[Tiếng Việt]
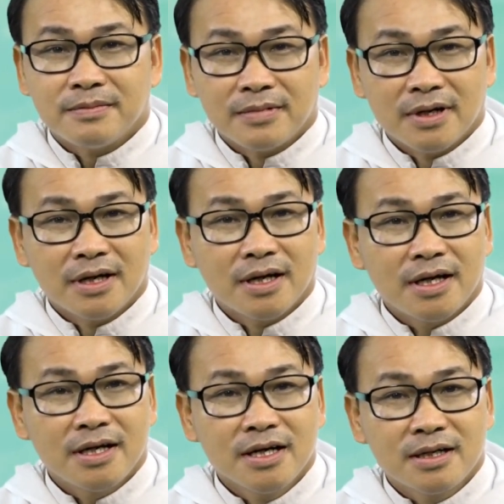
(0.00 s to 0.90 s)

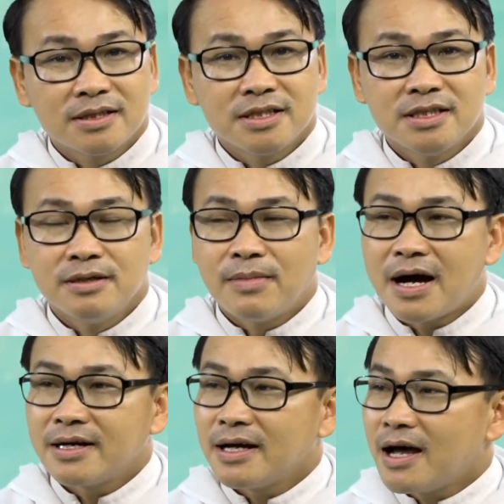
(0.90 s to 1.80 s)
lễ Đức Trinh Nữ
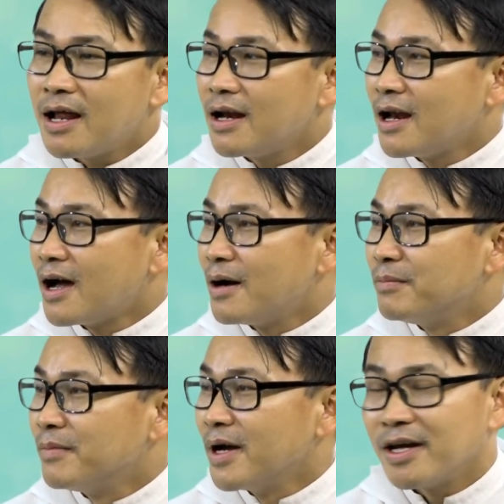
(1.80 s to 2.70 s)
Maria là
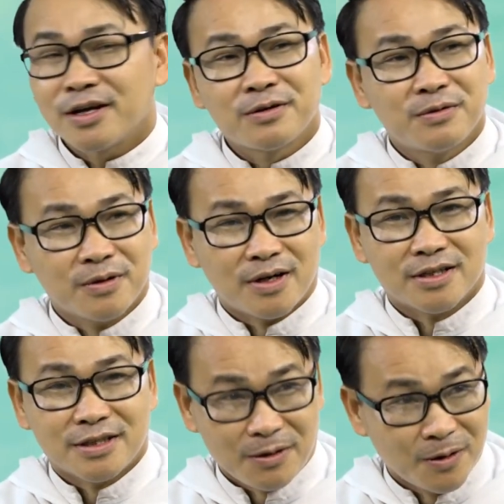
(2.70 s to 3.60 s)
mẹ của giáo